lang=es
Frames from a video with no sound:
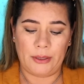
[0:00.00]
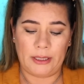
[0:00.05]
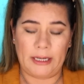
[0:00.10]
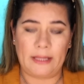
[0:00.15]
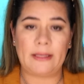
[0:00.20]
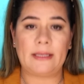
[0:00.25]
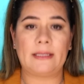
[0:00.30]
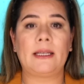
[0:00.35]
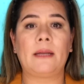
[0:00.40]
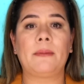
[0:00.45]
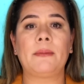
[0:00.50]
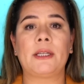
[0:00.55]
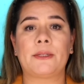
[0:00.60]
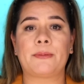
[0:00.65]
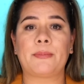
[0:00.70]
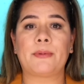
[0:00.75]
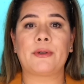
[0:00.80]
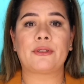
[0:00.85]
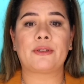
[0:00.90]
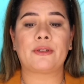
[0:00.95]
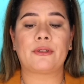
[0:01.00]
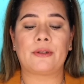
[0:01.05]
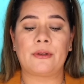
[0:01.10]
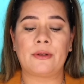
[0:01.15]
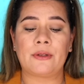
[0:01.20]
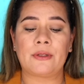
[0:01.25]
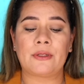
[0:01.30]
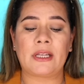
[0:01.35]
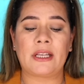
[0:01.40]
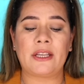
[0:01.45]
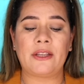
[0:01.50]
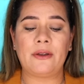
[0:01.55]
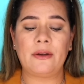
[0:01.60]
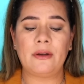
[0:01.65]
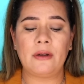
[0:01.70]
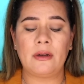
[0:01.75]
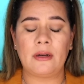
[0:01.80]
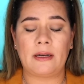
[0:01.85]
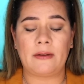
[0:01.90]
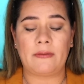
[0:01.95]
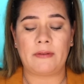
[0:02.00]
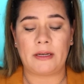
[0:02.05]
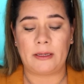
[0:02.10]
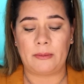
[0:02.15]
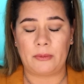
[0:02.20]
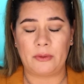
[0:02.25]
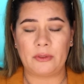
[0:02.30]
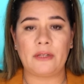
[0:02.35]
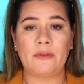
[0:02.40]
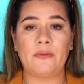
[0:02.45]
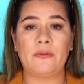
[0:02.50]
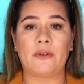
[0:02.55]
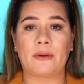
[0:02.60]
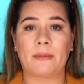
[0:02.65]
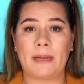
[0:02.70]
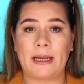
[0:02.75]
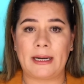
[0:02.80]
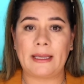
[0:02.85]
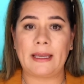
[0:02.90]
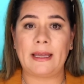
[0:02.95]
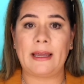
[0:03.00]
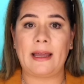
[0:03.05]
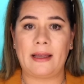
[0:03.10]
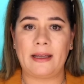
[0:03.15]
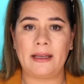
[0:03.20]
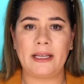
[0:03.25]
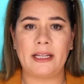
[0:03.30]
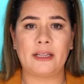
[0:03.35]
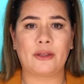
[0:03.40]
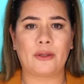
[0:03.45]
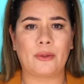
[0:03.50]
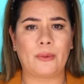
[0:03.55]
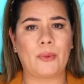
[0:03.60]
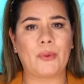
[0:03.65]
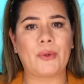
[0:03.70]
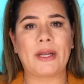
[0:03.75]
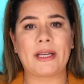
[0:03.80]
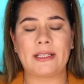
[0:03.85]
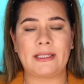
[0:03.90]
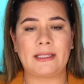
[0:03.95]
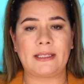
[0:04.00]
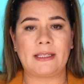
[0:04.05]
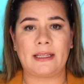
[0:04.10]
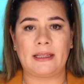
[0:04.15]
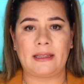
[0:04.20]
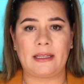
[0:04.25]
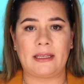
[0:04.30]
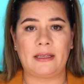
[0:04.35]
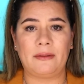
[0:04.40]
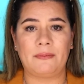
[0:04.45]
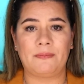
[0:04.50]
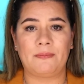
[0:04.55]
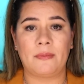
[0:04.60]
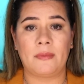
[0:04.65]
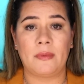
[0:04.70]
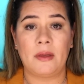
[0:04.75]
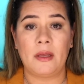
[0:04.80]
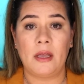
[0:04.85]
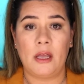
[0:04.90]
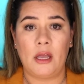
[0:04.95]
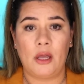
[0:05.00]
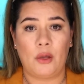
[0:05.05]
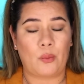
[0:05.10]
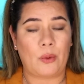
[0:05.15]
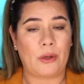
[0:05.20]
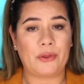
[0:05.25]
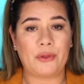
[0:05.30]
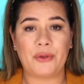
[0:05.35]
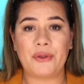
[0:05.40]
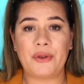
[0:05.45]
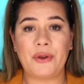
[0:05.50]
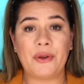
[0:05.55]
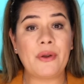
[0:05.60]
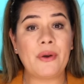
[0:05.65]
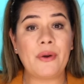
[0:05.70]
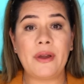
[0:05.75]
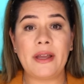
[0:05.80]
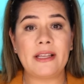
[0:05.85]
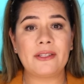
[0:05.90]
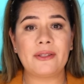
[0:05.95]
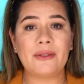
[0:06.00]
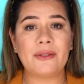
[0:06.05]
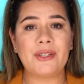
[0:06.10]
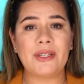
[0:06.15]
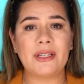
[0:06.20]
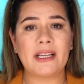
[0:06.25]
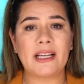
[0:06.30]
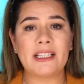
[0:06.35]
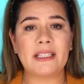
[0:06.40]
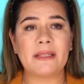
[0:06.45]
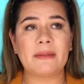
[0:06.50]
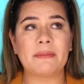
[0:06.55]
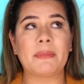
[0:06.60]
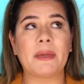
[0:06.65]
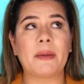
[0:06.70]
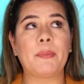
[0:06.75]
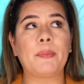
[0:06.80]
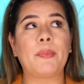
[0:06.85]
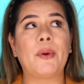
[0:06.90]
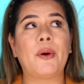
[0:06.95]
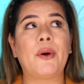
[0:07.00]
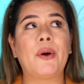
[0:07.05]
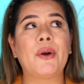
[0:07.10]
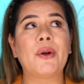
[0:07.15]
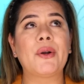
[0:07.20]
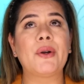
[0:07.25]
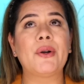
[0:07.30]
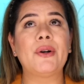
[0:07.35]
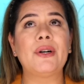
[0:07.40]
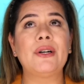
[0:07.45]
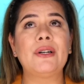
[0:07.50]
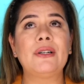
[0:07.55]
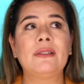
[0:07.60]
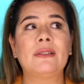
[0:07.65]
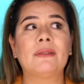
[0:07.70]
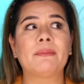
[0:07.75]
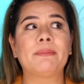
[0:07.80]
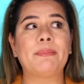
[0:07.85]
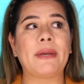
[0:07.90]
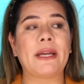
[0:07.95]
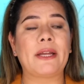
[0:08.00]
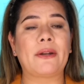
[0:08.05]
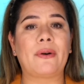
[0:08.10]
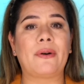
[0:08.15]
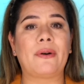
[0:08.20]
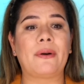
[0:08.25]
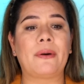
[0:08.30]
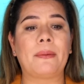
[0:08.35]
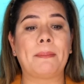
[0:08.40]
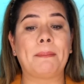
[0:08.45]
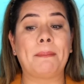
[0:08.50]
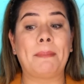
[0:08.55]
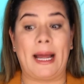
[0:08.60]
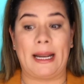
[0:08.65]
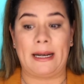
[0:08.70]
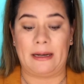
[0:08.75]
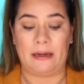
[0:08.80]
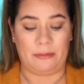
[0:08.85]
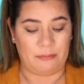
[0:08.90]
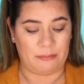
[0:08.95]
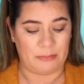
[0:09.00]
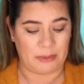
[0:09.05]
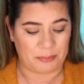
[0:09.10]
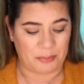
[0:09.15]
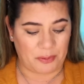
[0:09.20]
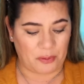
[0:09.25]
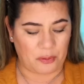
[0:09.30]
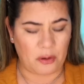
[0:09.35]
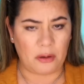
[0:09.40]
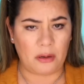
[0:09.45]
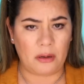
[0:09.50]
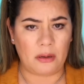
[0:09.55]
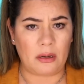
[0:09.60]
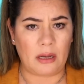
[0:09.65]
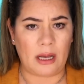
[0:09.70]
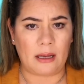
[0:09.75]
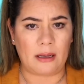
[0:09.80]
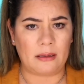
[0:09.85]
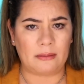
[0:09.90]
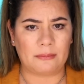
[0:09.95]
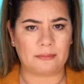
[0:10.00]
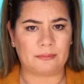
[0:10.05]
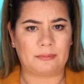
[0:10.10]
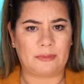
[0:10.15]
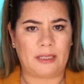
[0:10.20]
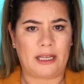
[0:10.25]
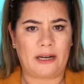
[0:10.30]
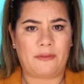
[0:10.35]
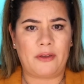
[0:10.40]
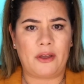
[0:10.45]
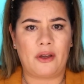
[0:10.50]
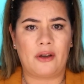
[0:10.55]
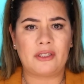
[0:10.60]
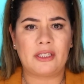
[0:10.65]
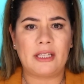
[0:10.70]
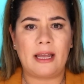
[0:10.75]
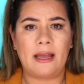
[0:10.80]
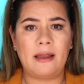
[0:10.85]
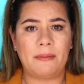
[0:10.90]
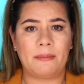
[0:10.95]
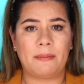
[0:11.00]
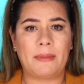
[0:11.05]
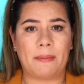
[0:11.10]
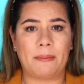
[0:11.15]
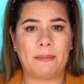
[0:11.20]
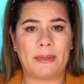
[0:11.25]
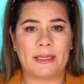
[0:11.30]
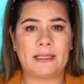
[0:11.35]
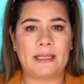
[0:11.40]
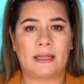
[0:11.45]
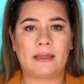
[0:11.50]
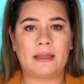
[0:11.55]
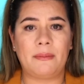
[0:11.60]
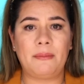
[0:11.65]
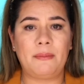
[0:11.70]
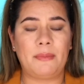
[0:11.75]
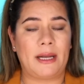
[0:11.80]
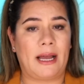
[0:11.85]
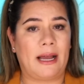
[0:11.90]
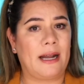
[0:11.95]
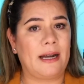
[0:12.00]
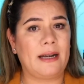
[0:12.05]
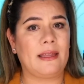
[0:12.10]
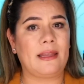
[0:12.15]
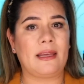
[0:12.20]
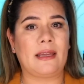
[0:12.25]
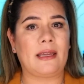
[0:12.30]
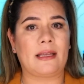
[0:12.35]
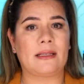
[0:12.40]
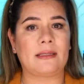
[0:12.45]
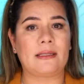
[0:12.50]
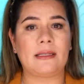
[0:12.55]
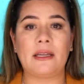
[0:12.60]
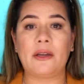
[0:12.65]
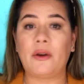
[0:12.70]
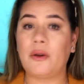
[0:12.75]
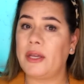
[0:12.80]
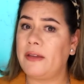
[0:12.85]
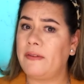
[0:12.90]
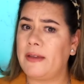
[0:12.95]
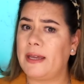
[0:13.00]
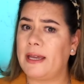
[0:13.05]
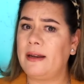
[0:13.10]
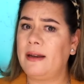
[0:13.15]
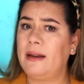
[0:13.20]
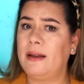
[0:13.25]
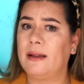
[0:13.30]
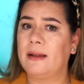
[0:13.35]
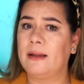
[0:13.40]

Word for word: Le dice a mi esposo, Señor, le venimos a informar que Ángel tuvo un accidente. Cuando yo oigo eso, chicas, me pongo, pero mal, me pongo ah, nerviosa, me empecé a temblar y dije, sí, oí bien.